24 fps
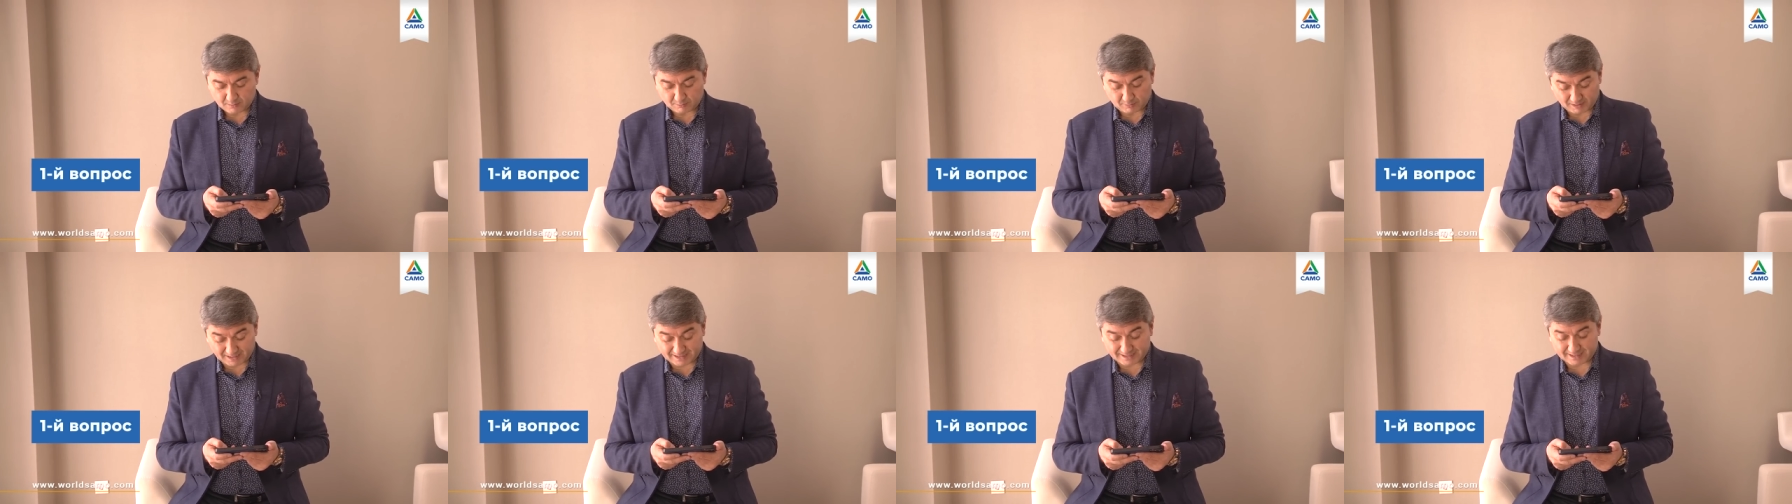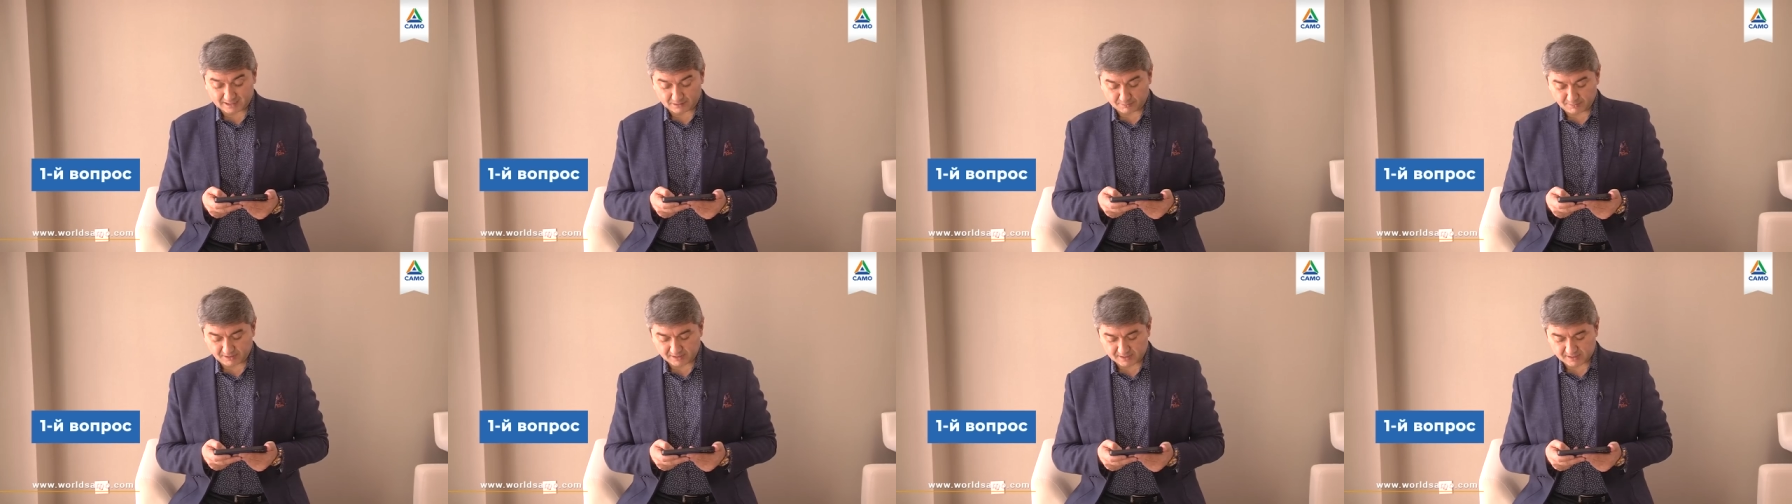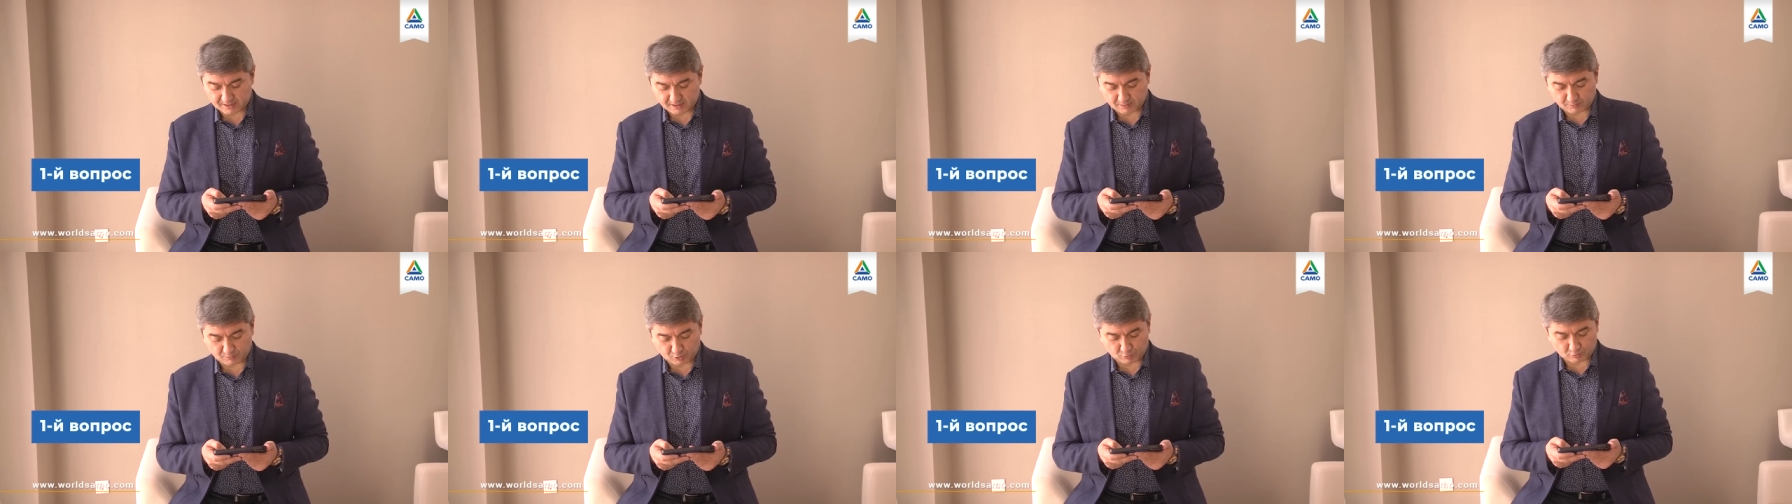прокормить
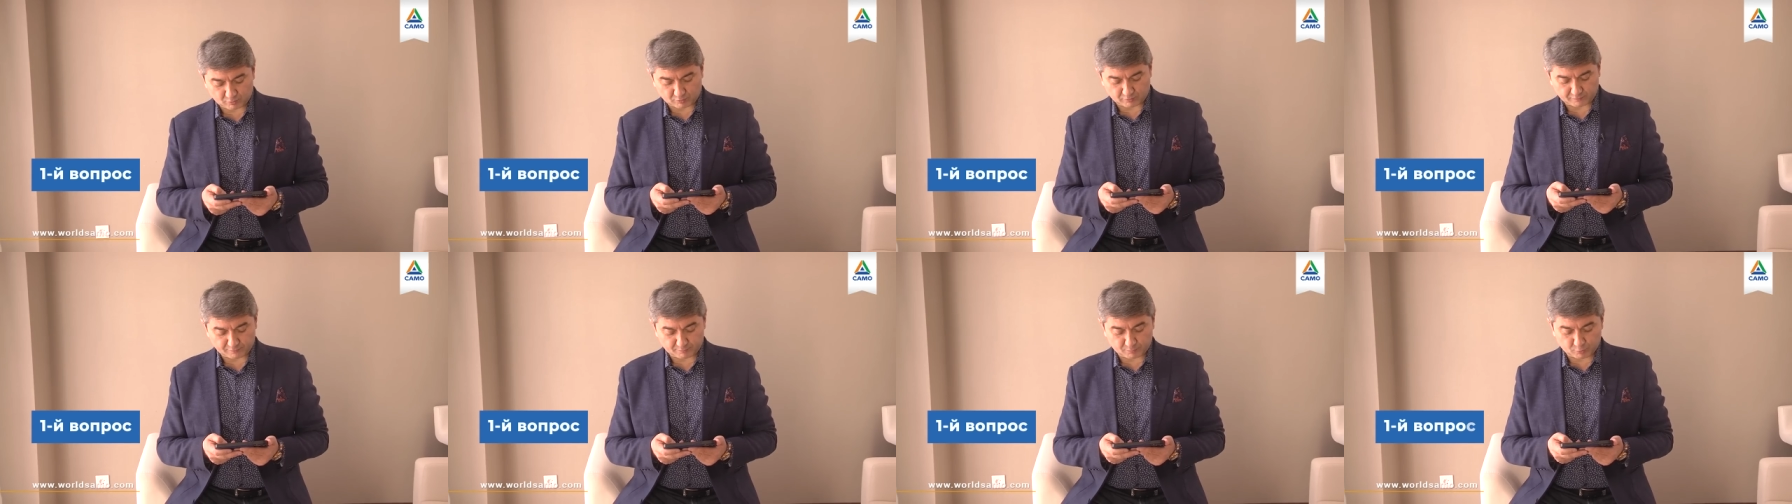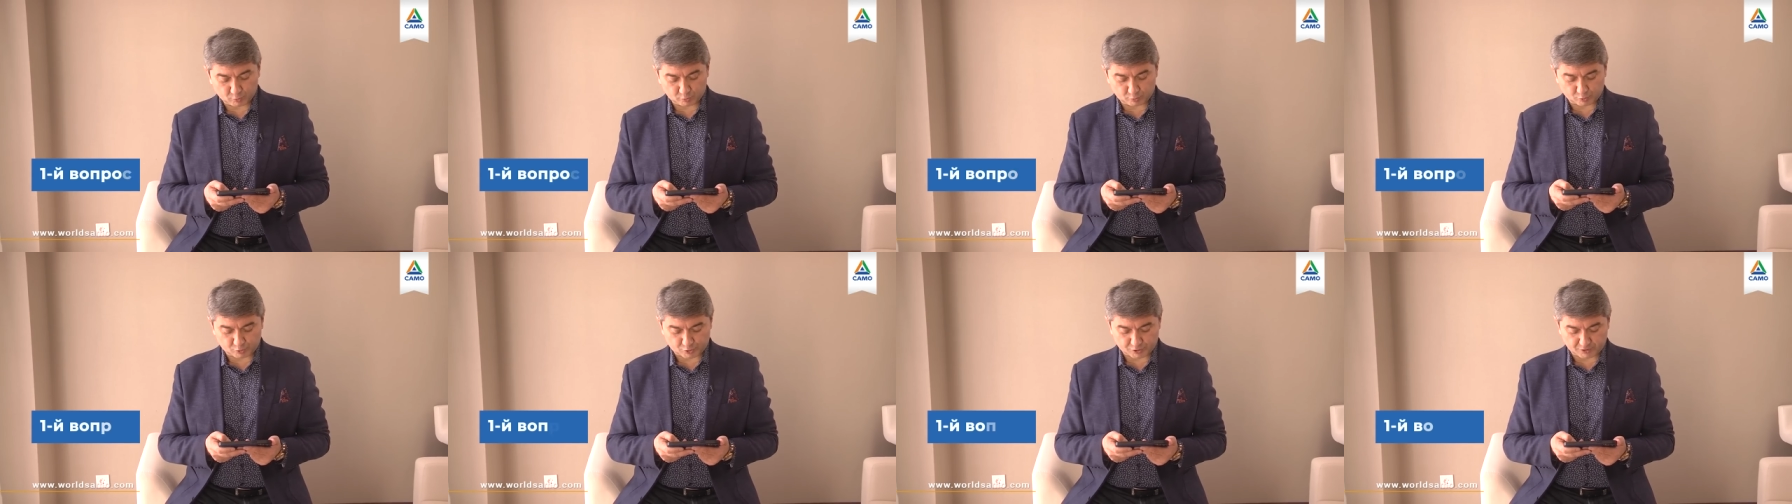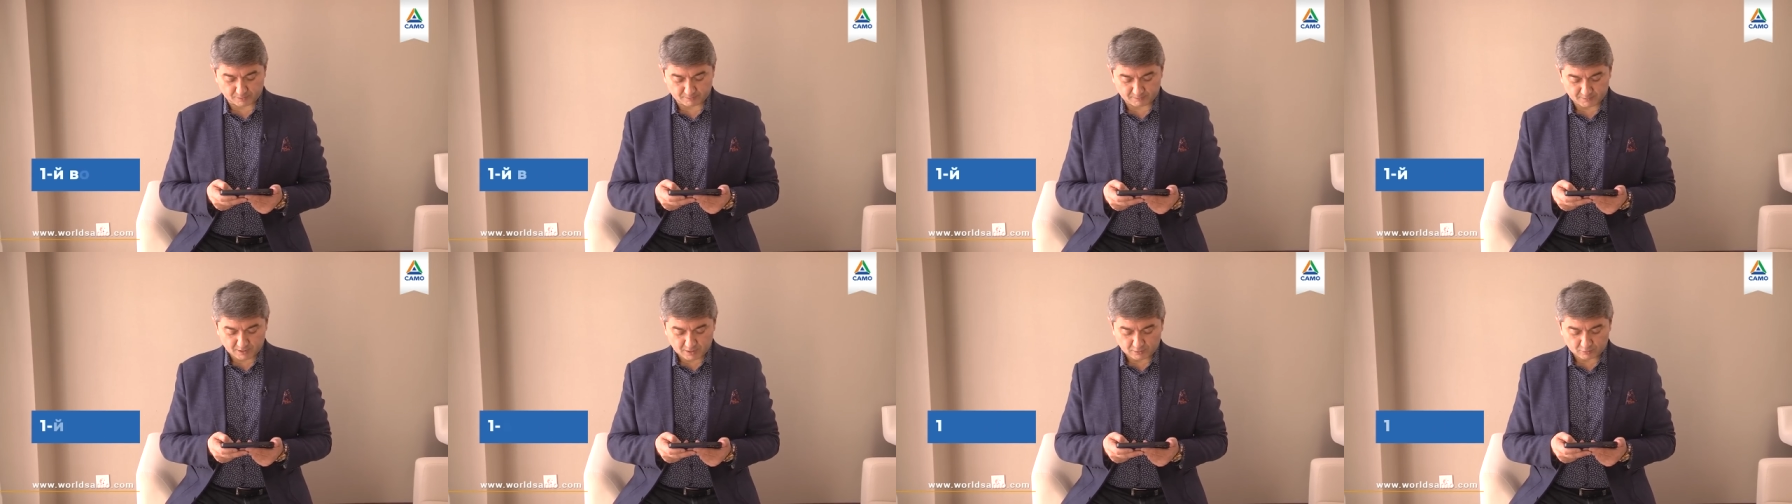семью в
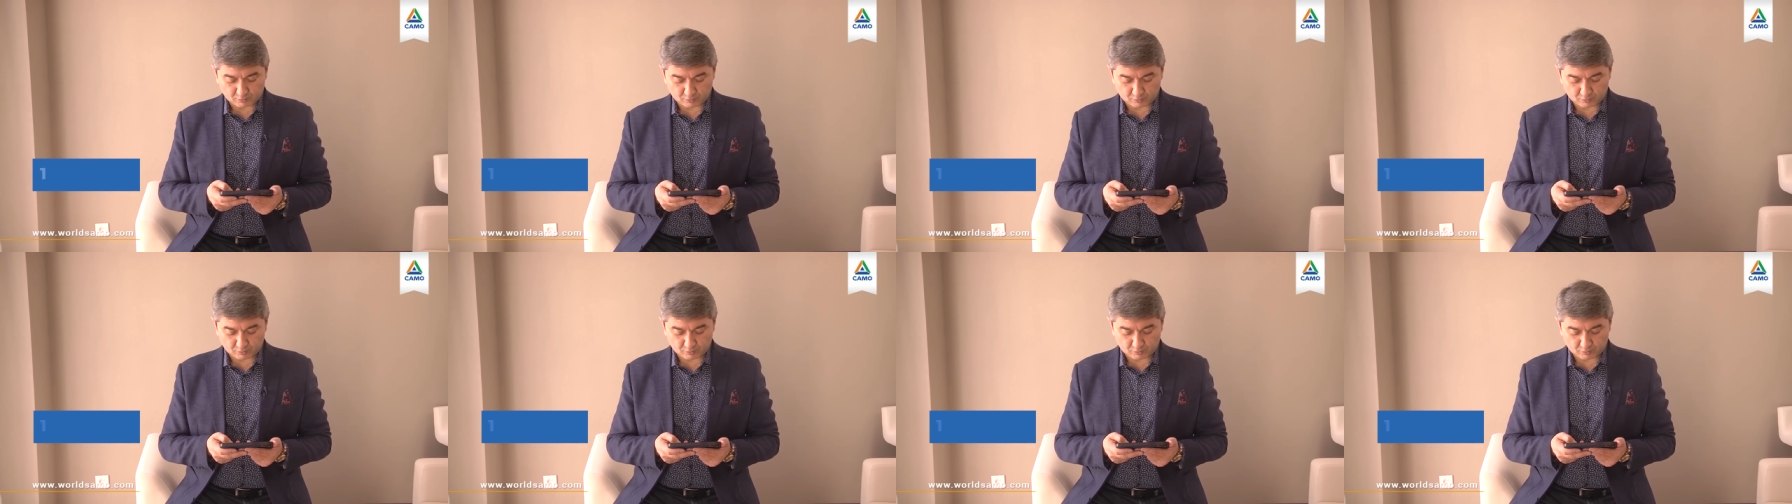будущем.